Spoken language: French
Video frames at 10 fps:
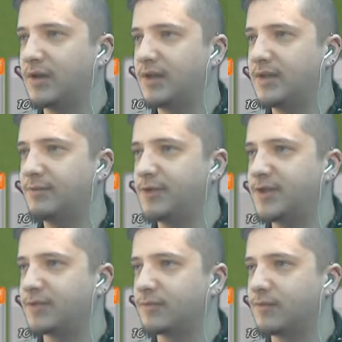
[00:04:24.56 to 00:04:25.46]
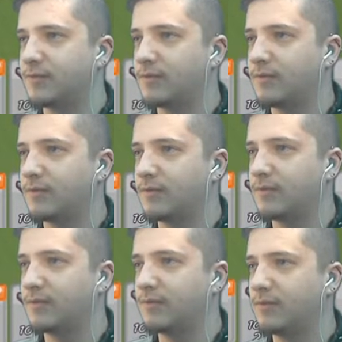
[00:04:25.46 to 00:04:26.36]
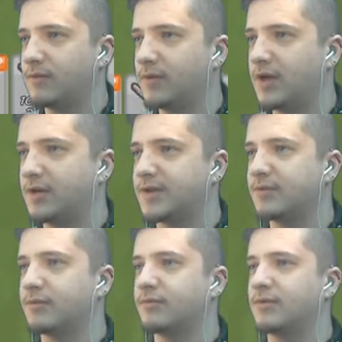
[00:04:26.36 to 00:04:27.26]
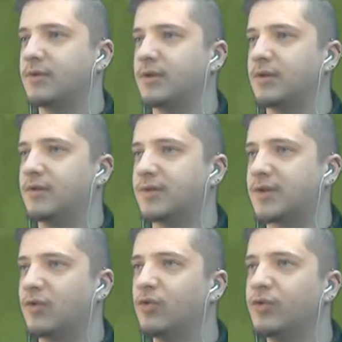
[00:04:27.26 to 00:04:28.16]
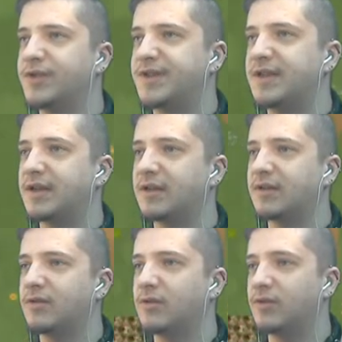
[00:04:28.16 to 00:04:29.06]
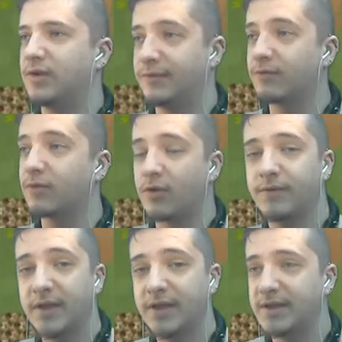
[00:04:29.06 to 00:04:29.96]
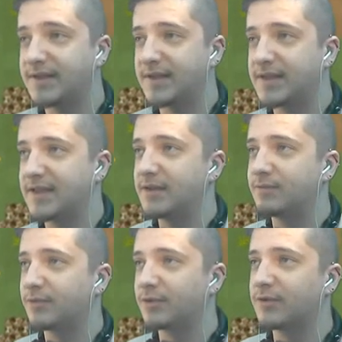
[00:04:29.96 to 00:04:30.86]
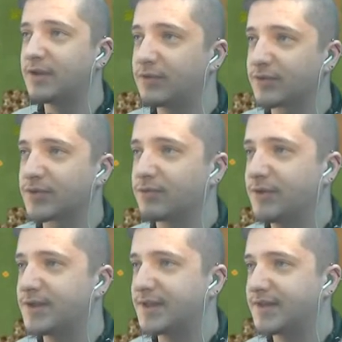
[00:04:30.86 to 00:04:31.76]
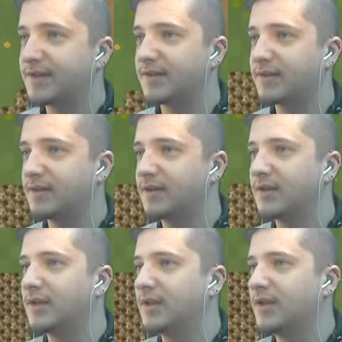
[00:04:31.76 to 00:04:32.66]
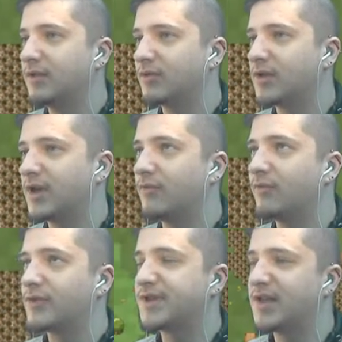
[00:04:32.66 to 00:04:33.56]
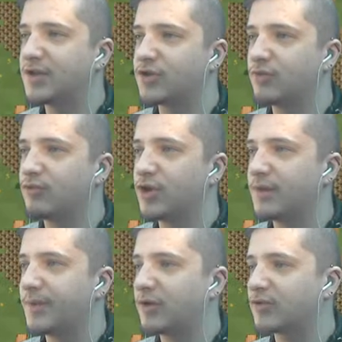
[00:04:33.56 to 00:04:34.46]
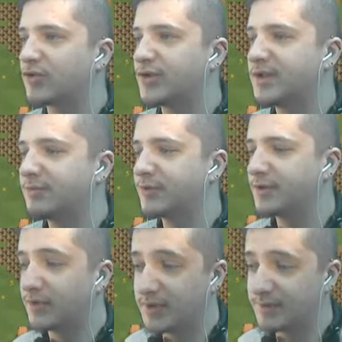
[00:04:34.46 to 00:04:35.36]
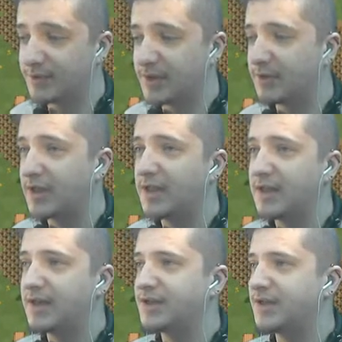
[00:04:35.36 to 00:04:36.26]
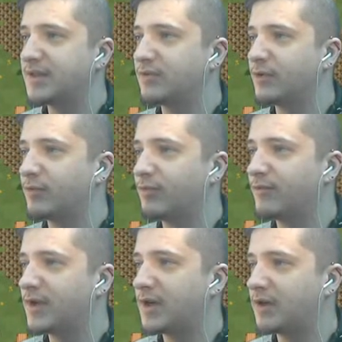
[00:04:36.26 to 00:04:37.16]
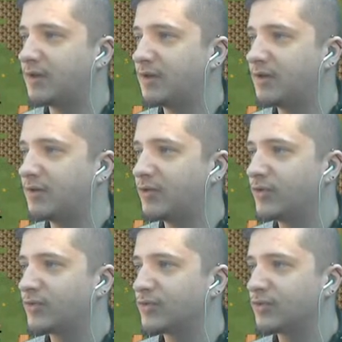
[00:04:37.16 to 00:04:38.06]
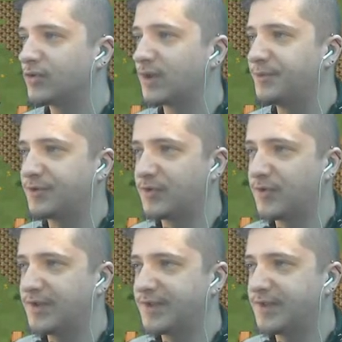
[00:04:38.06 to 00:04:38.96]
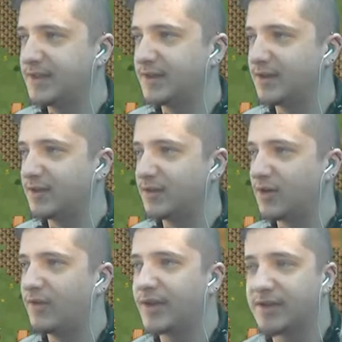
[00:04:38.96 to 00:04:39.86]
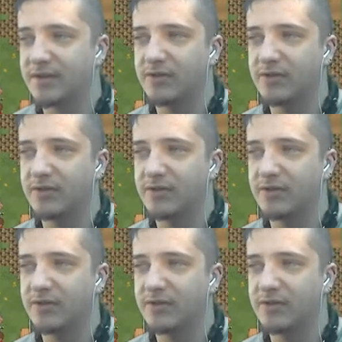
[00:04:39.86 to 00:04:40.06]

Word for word: Et des munitions. Voilà, c'est bon. Parce que eux aussi, hein, euh, ils font leur vie, ils s'équipent, euh, ils construisent, etc. Donc là, vu que c'est l'âge de bois, il n'y a pas grand chose de disponible. Là, j'ai dézoomé, on peut voir euh, le donjon du crépuscule ici avec